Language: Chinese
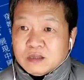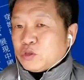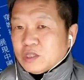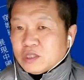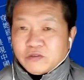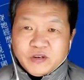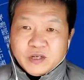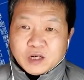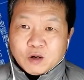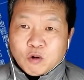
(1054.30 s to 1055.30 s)
觉得是非
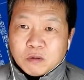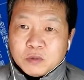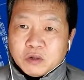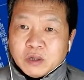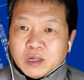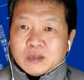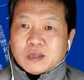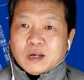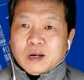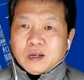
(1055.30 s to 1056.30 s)
常荒谬。
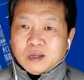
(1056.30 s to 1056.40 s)
它